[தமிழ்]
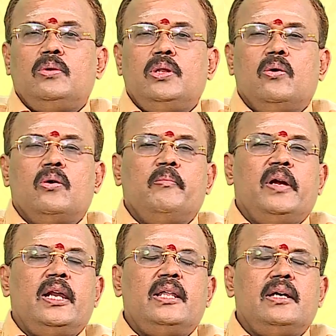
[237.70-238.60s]
உத்தியோகம்
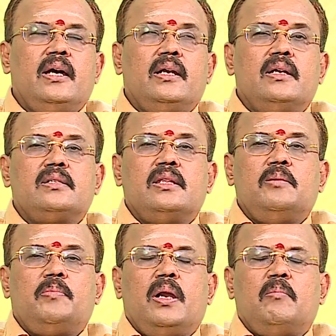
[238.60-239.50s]
மேலதிகாரிகள்
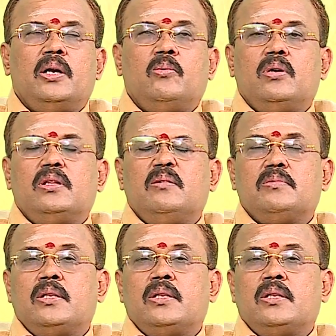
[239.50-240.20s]
சந்திப்பெல்லாம் அனுகூலத்தையும்